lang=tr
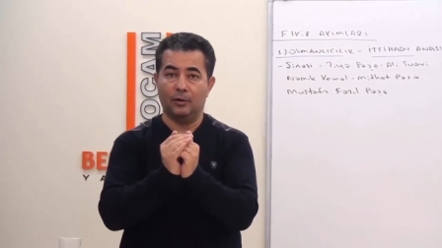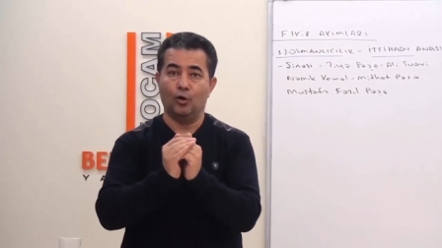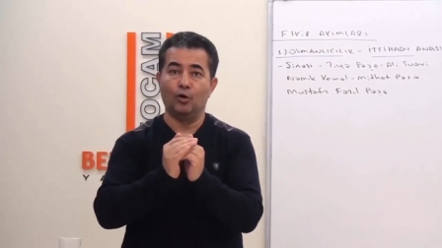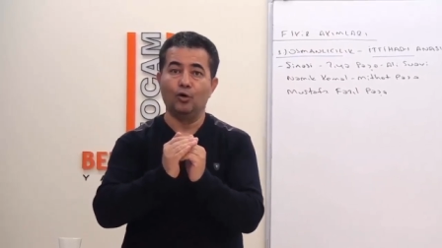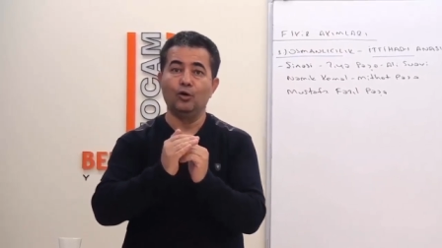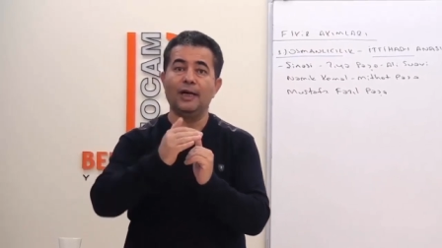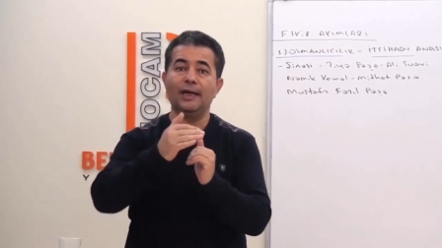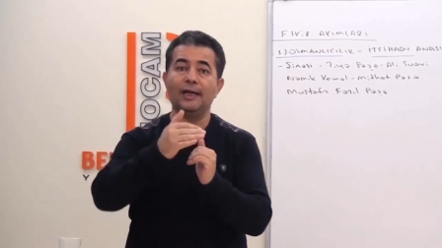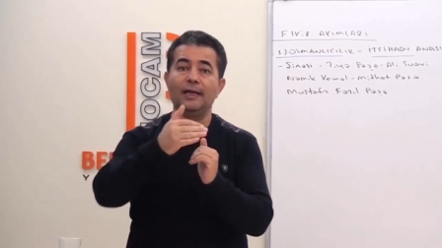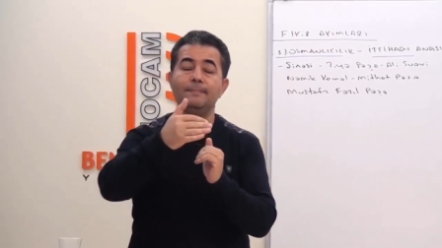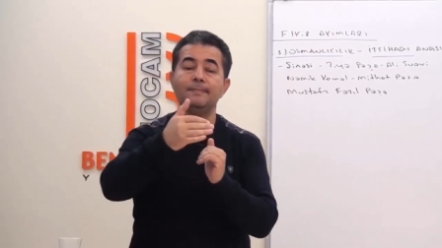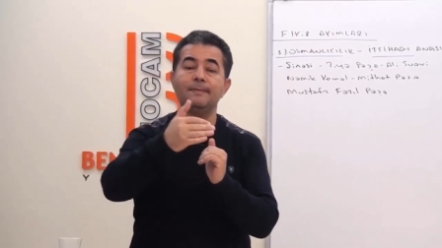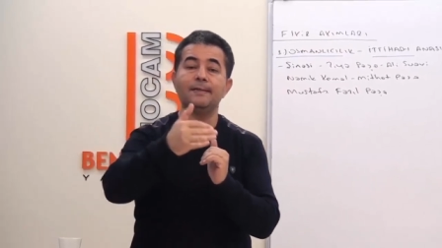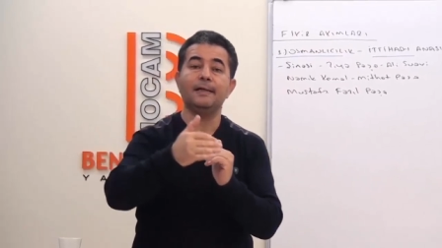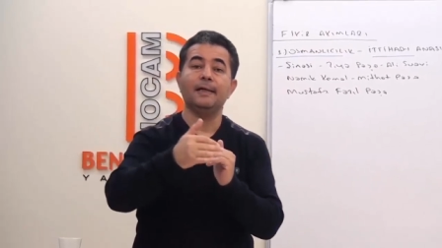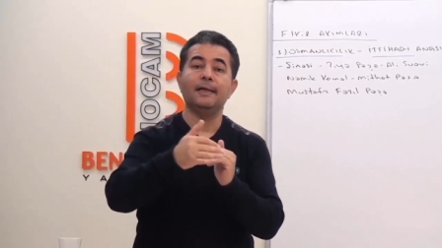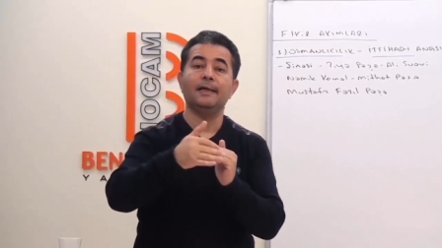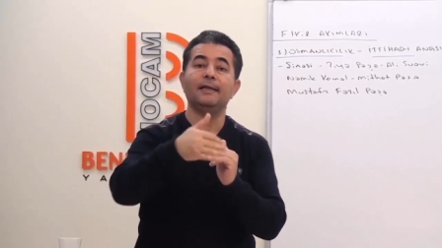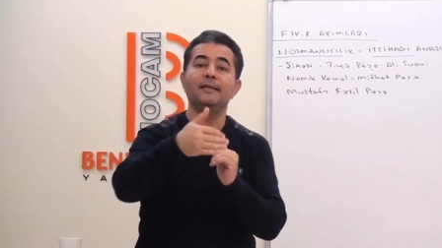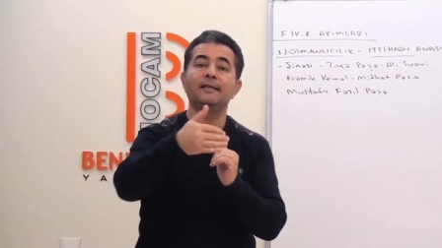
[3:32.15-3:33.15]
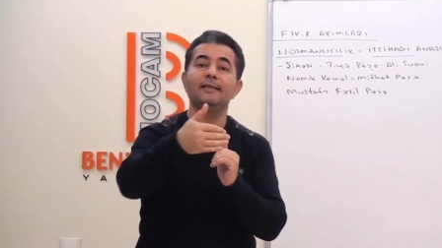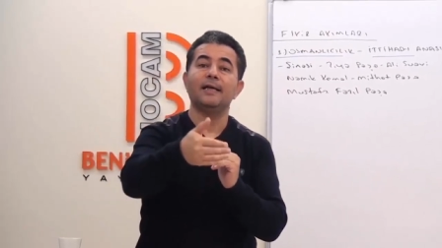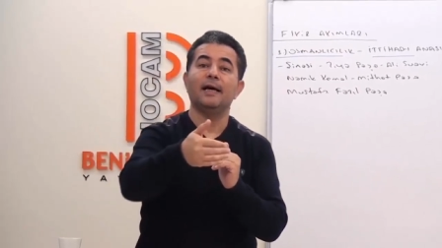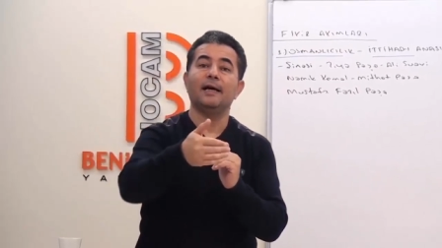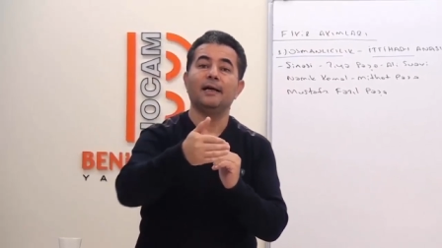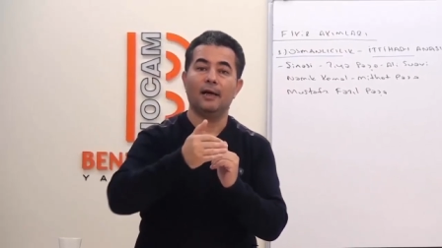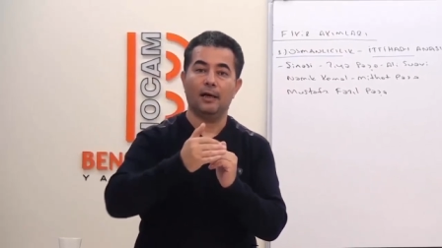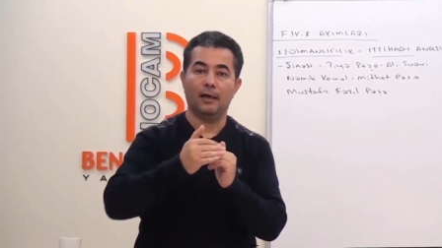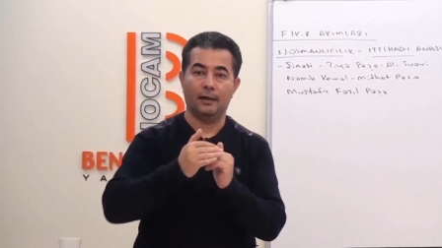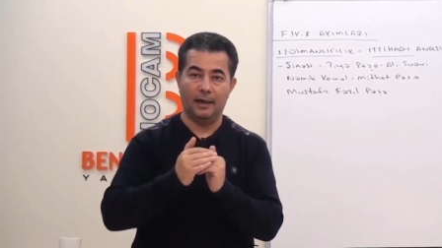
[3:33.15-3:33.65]
onların hepsine
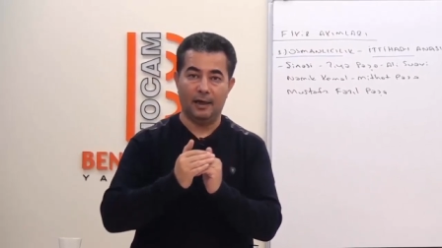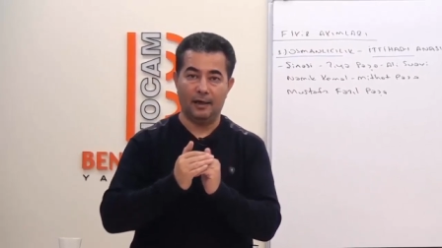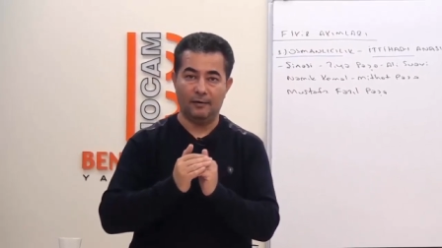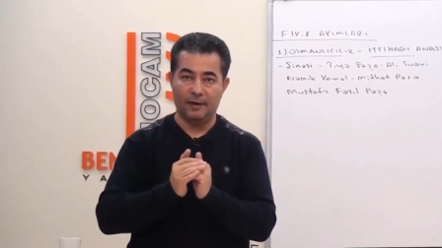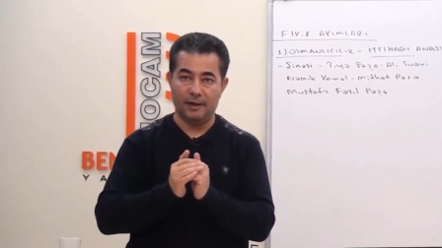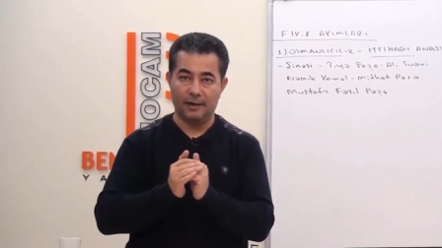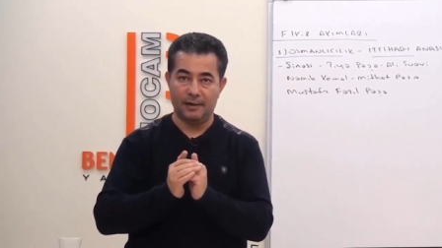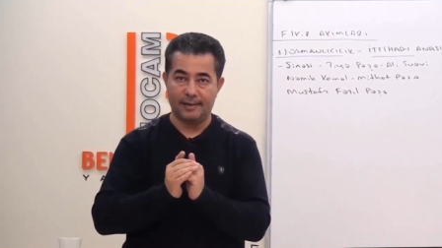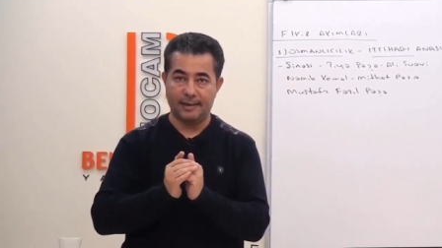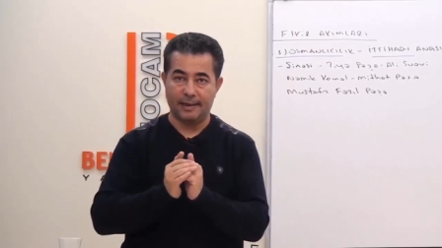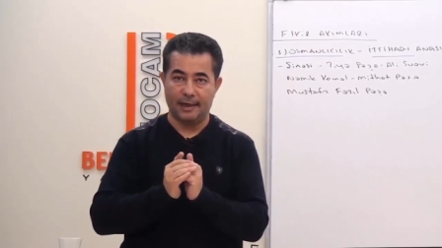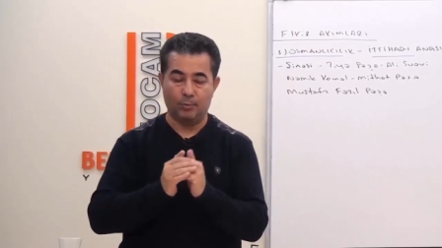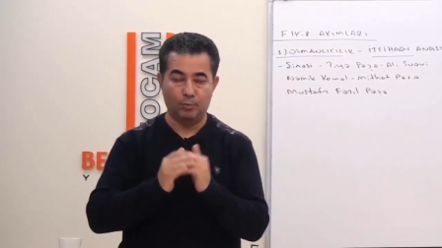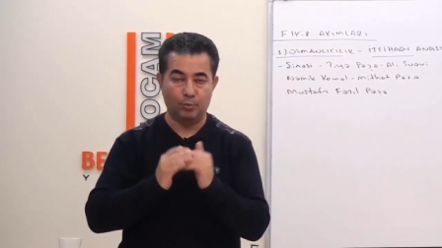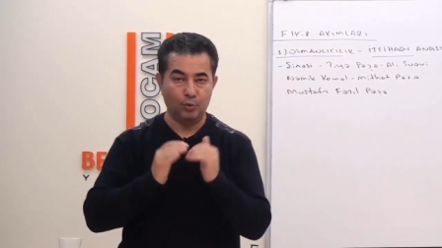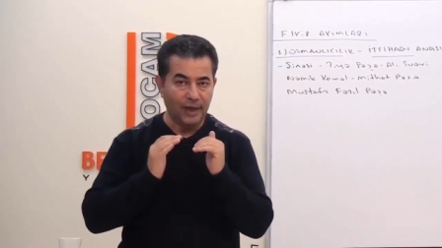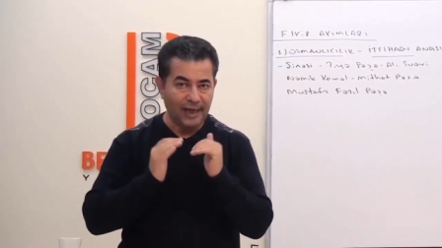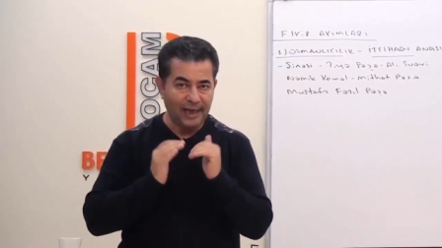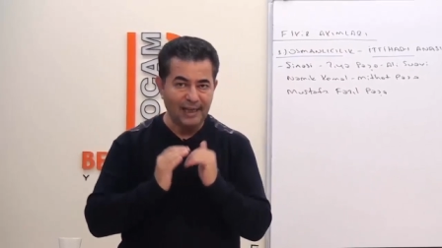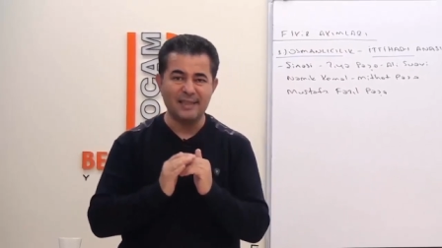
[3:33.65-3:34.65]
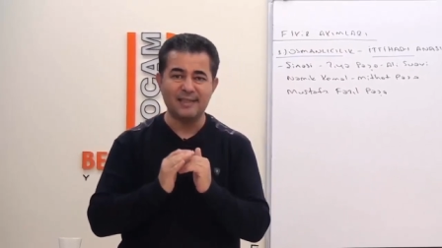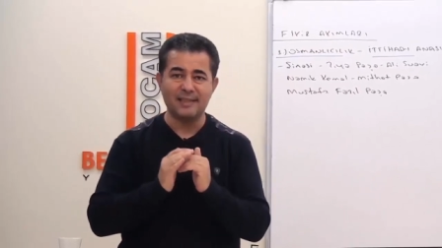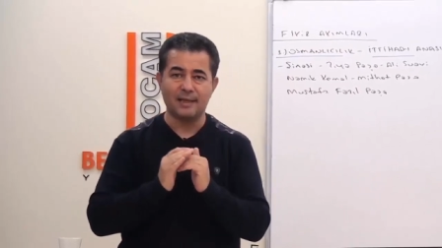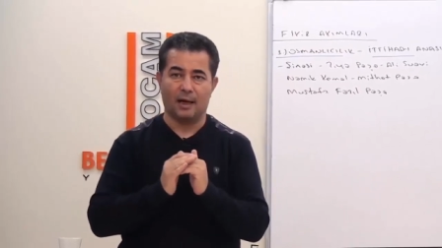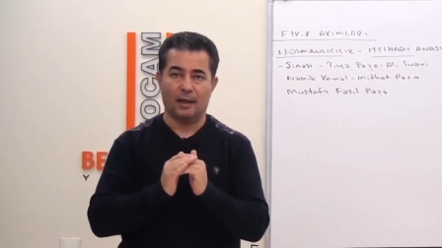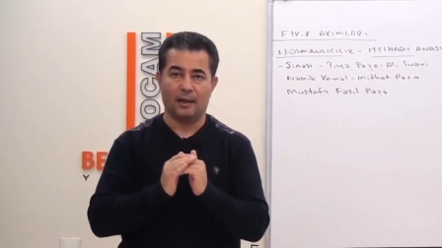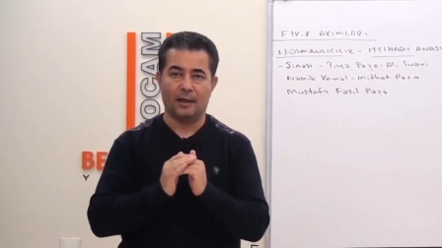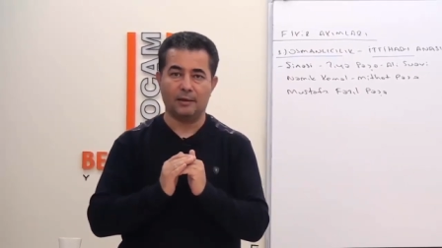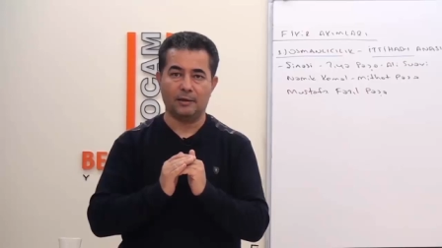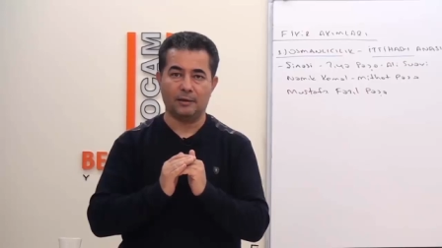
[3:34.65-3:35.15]
insan haklar verirsek bu neyi
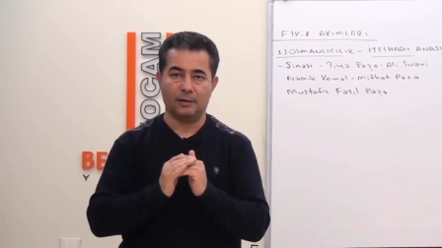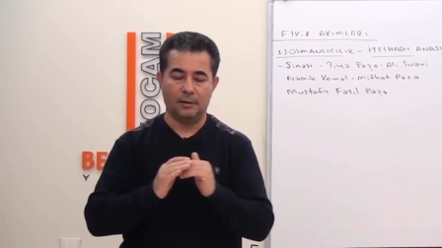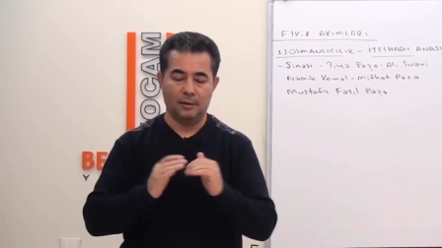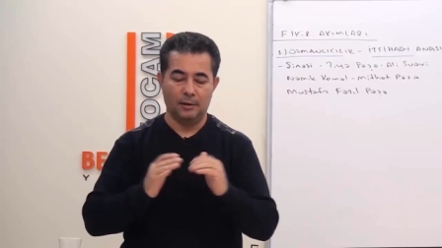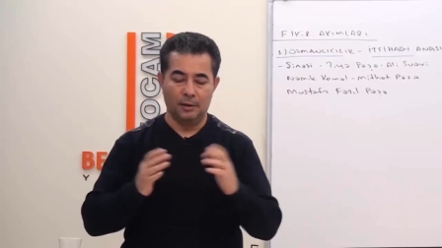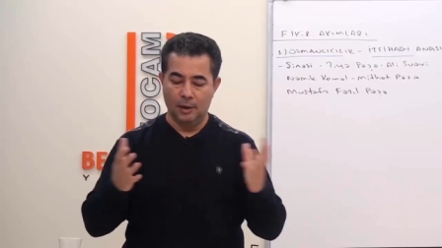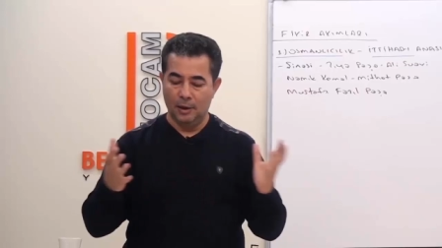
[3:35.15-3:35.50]
sağlar?